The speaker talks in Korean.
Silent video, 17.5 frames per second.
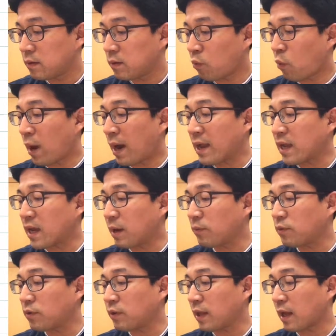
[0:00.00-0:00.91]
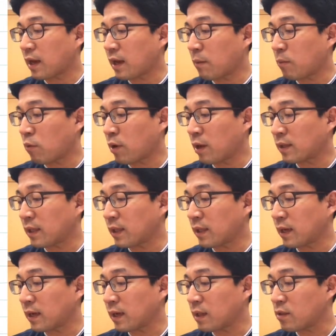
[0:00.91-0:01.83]
y 값은 아까 뭐가
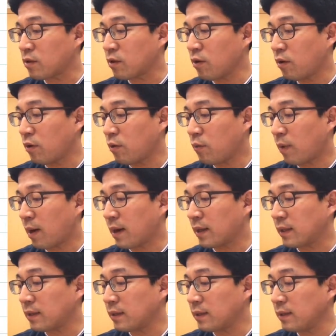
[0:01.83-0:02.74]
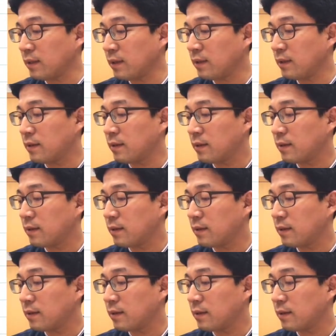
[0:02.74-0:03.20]
된다 그랬죠? y는